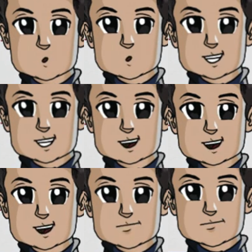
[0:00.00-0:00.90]
y los
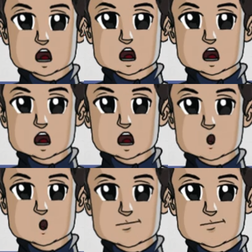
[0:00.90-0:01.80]
videos los puedo
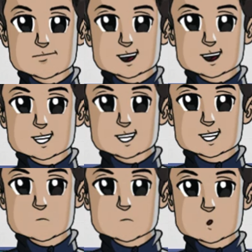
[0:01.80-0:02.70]
recortar,
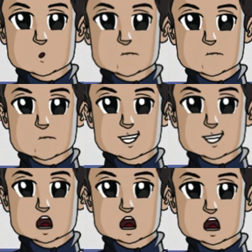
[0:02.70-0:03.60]

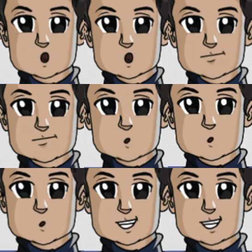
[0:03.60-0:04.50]
reubicar,
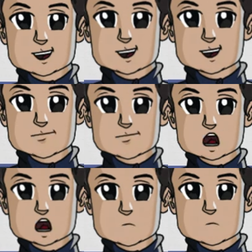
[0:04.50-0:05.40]
después
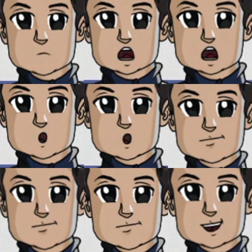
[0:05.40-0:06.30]
aumentar la
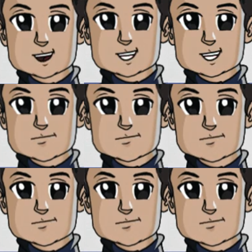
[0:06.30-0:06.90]
velocidad y